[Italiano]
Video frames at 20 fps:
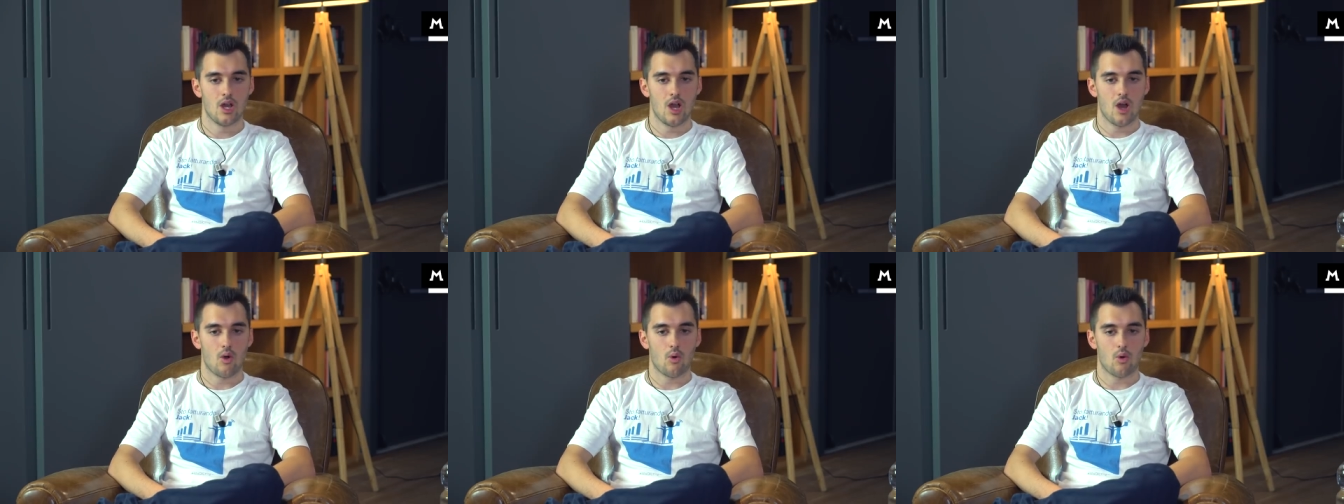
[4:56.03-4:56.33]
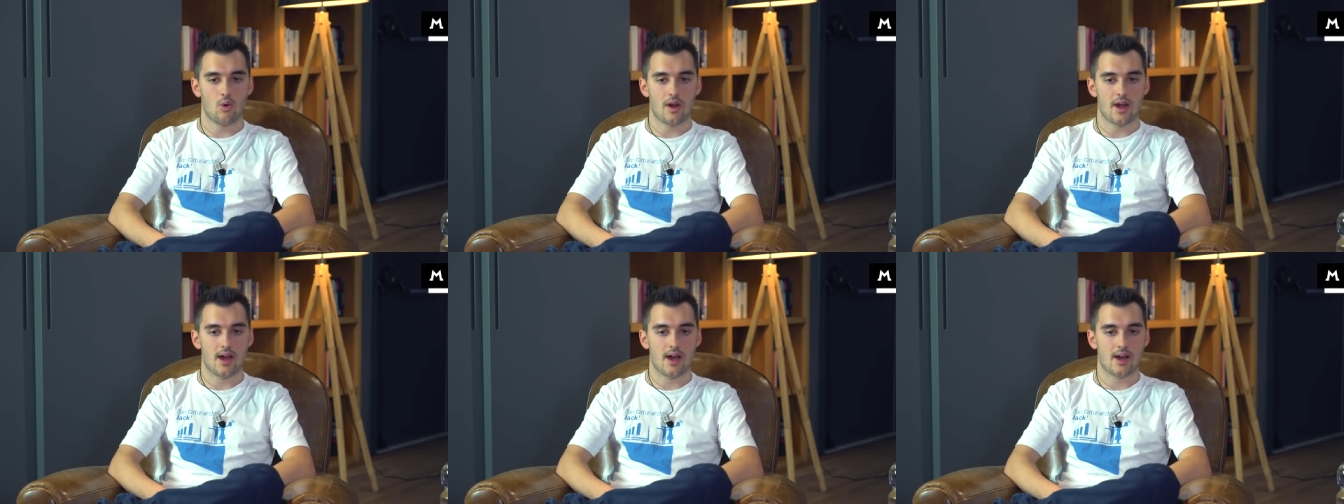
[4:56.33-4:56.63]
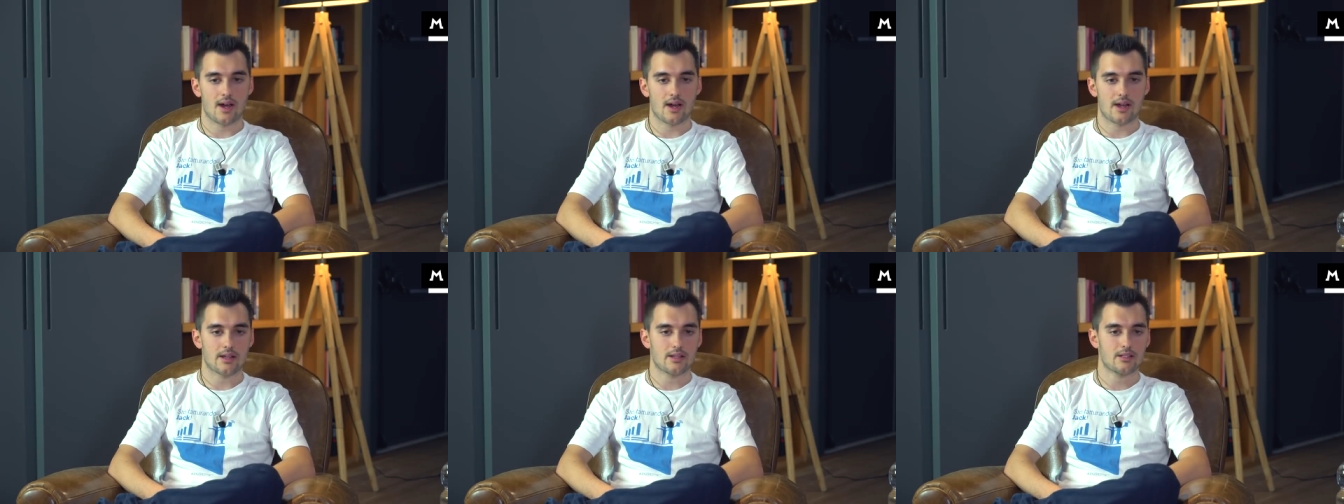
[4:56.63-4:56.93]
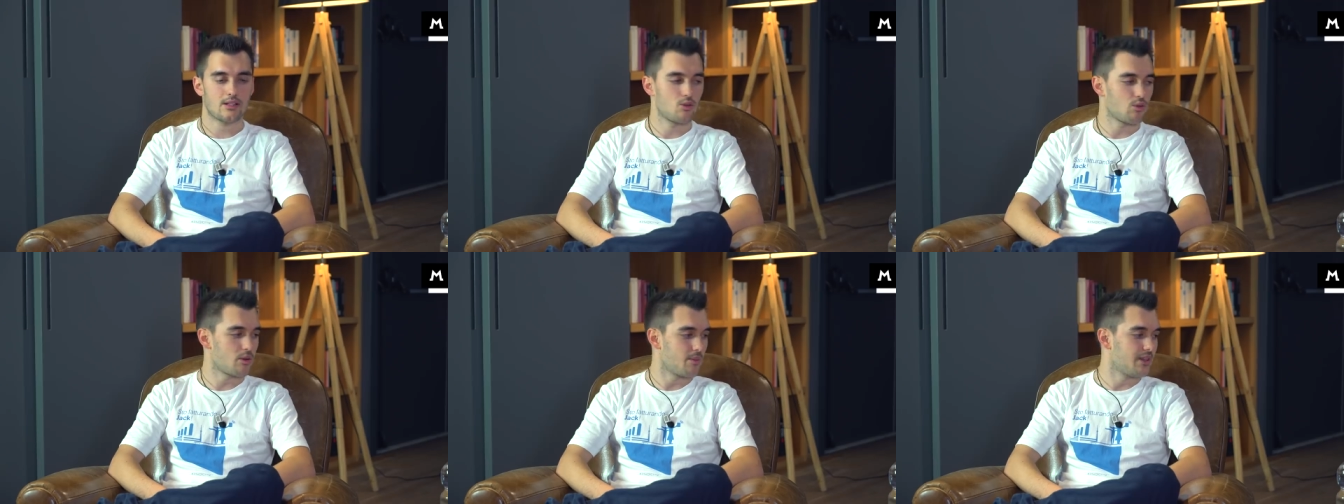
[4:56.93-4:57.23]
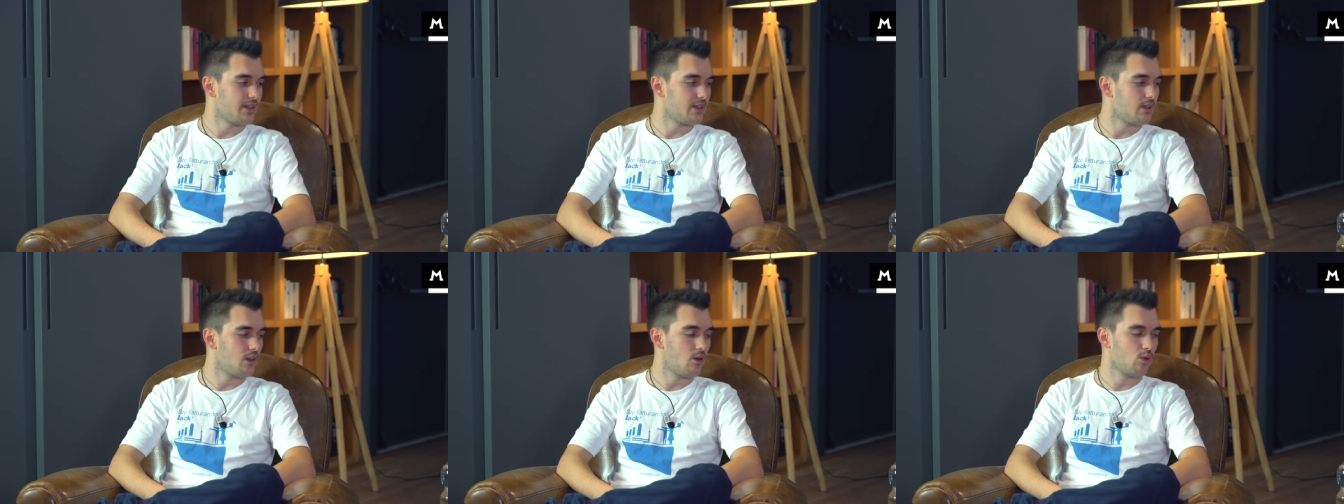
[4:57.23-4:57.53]
Ora,
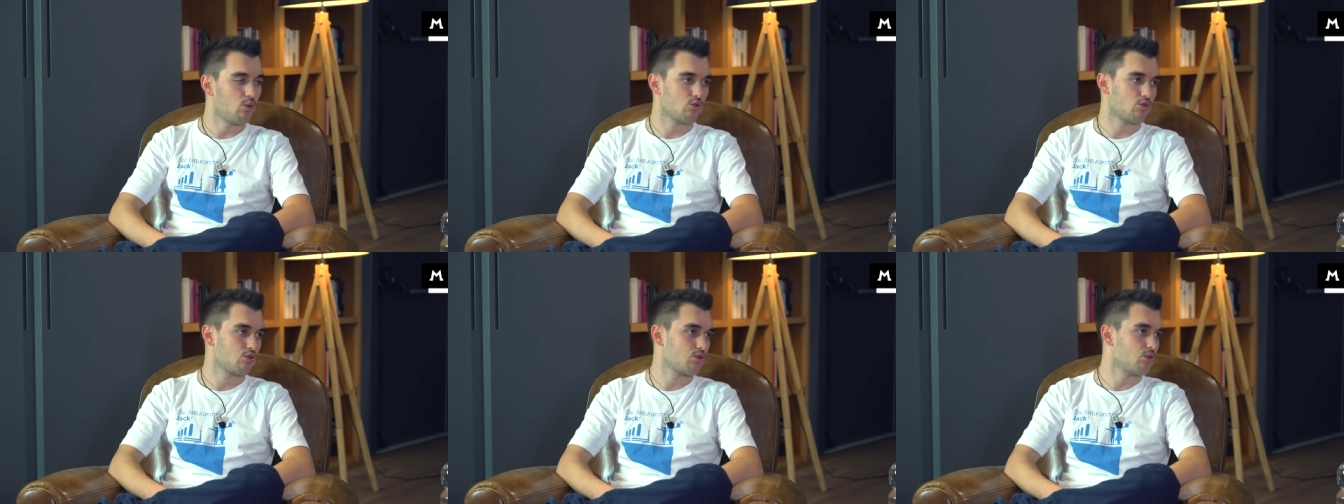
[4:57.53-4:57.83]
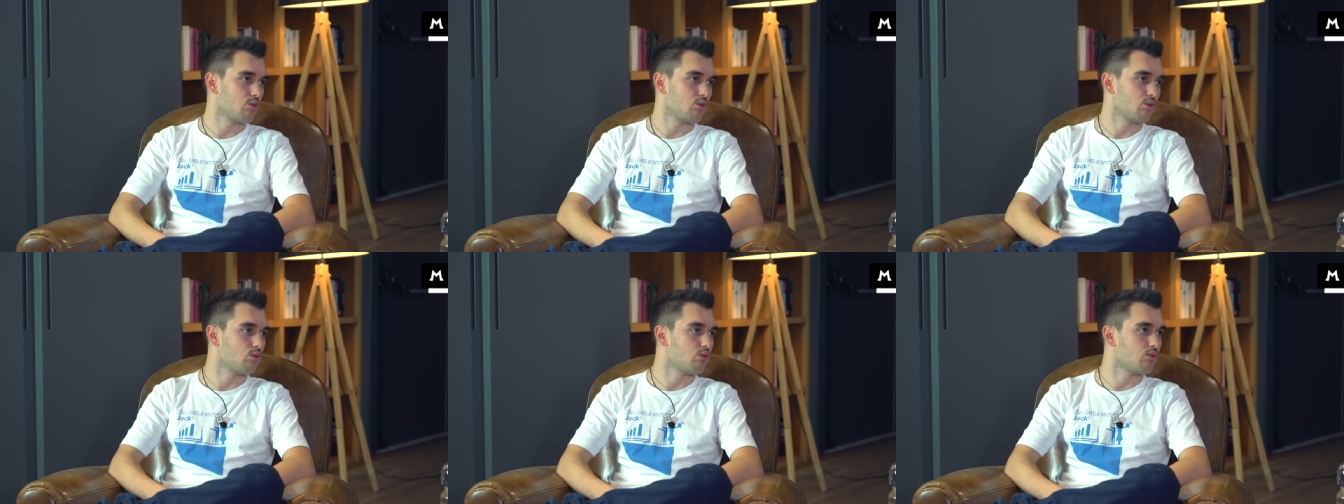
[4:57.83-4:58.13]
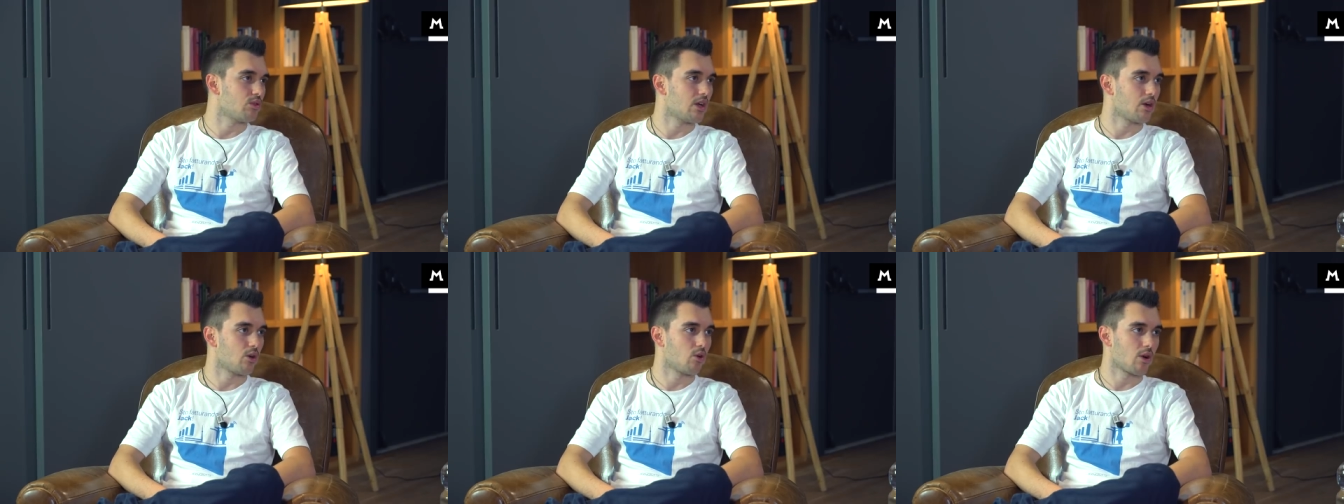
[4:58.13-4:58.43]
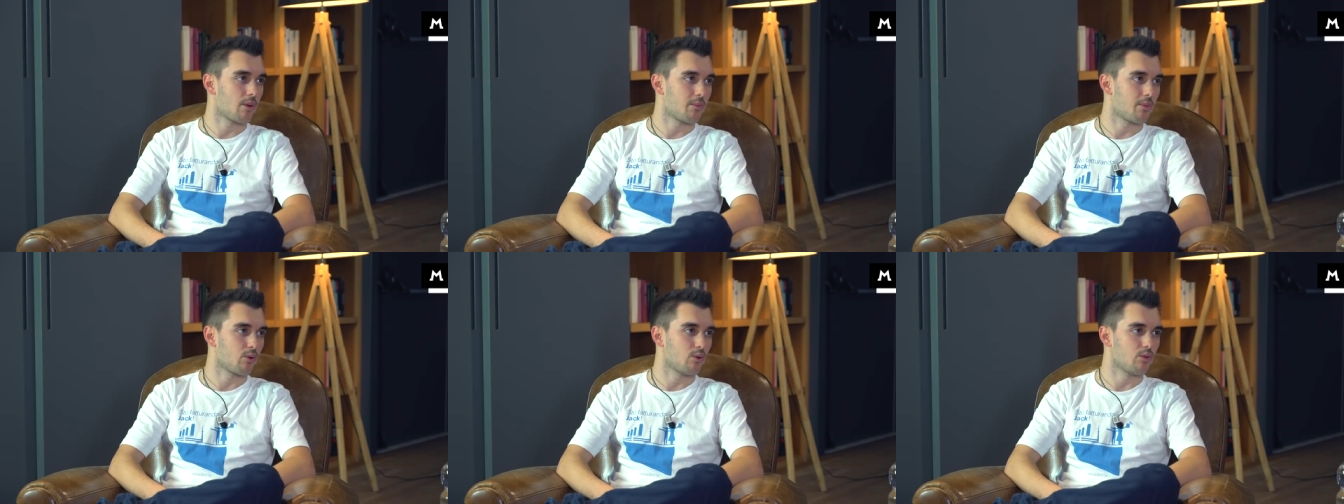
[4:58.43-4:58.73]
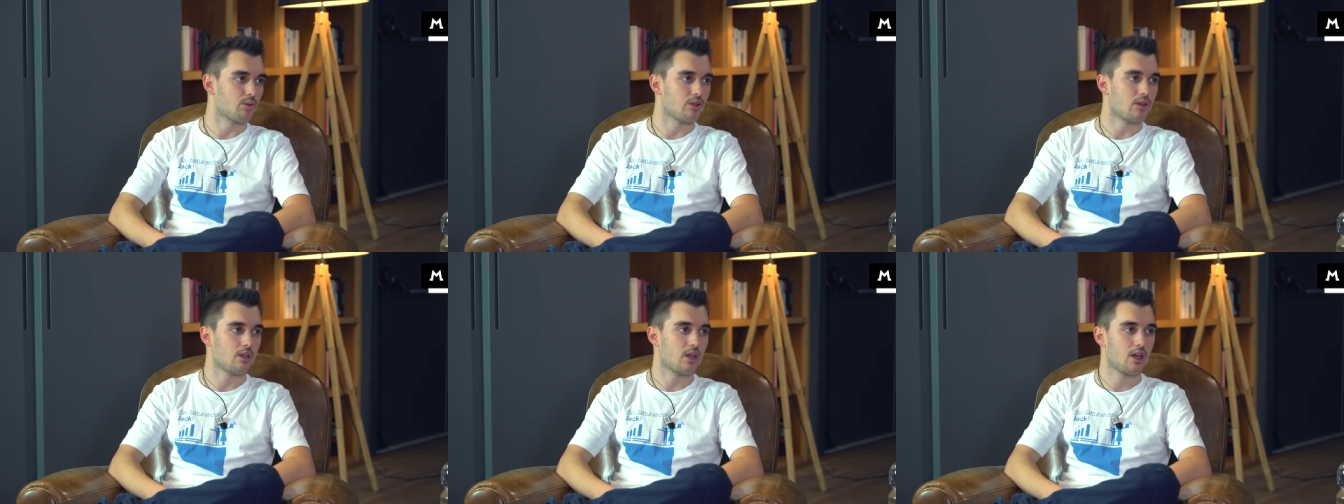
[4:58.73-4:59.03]
sicuramente non sono tutte ancora
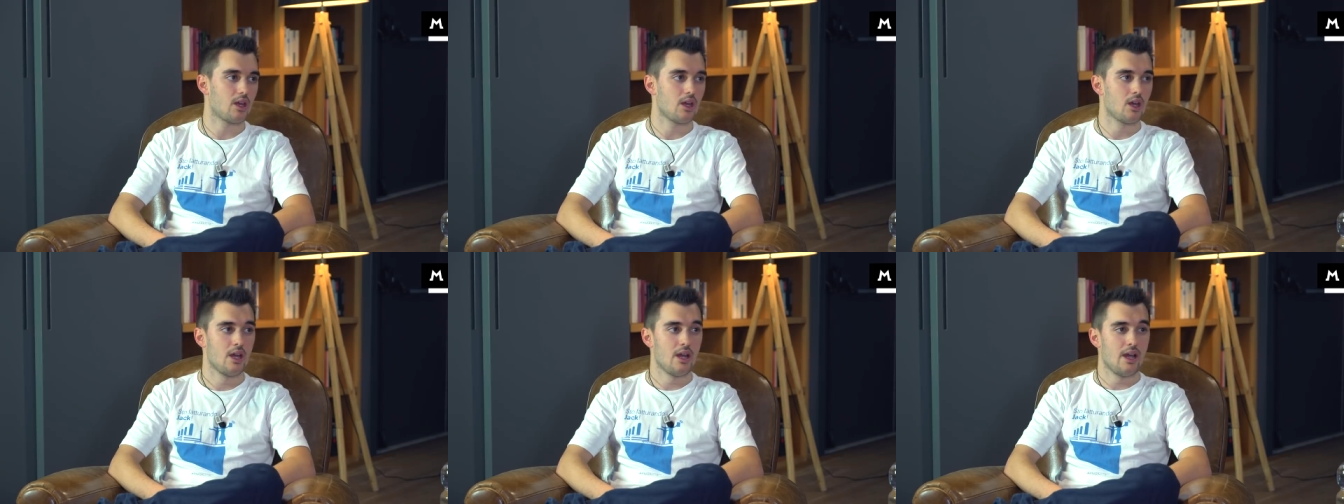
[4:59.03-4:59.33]
pronte.